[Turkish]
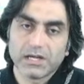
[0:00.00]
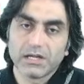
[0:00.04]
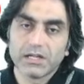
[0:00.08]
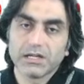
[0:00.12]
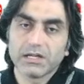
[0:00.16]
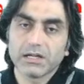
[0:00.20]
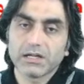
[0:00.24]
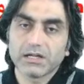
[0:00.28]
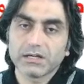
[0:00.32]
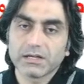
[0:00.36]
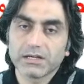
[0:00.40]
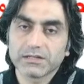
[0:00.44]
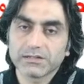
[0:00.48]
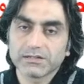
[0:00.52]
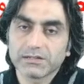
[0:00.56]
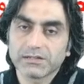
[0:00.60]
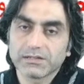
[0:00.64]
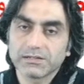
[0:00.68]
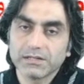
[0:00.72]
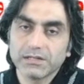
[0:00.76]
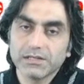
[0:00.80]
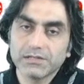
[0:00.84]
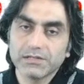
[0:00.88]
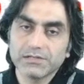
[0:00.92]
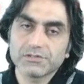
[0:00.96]
Allah
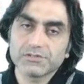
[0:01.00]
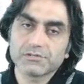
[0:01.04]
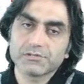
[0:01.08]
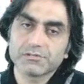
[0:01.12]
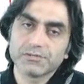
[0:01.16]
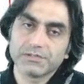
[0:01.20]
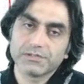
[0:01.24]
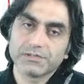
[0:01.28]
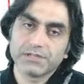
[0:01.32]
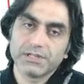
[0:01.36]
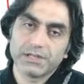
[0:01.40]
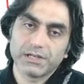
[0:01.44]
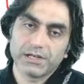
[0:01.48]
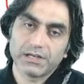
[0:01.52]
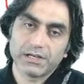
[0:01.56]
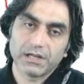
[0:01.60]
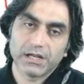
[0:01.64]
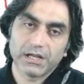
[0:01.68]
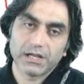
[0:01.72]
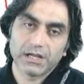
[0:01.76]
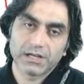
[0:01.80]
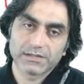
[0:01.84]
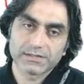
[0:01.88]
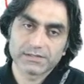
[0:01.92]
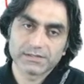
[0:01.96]
katında hiçbir değere
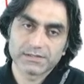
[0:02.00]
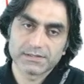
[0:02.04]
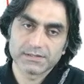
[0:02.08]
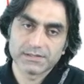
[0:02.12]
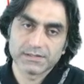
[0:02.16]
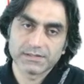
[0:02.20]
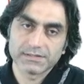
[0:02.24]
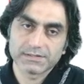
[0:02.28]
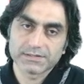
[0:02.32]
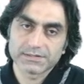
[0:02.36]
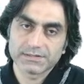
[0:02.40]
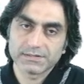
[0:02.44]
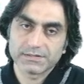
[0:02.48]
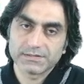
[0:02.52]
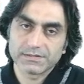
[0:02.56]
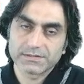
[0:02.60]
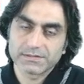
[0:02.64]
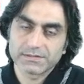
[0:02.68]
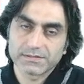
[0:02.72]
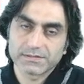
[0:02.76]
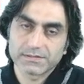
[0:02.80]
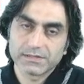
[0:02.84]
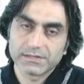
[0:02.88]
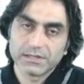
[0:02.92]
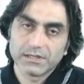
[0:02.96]
haiz
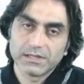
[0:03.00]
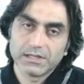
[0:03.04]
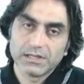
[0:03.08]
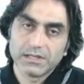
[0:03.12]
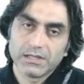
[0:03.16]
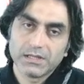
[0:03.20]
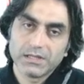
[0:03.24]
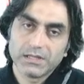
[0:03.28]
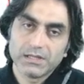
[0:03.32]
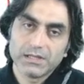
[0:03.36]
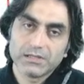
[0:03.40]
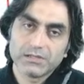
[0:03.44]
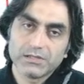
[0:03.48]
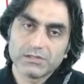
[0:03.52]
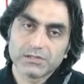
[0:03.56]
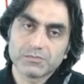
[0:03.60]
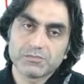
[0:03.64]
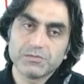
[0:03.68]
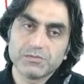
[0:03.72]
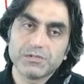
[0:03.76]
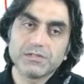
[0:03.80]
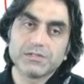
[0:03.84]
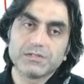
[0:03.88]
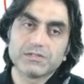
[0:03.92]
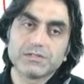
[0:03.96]
değilsiniz.
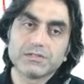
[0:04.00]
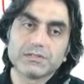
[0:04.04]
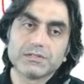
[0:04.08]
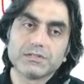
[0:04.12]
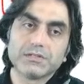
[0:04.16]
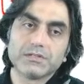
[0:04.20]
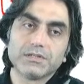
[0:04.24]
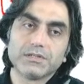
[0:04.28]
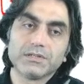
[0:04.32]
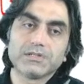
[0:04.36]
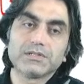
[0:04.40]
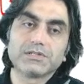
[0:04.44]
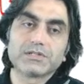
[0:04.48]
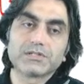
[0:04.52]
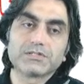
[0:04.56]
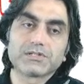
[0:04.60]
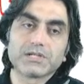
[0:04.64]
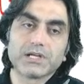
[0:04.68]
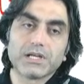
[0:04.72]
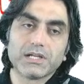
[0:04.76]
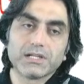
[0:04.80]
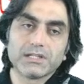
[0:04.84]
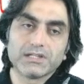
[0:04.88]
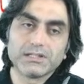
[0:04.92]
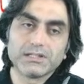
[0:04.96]
Hiçbir netice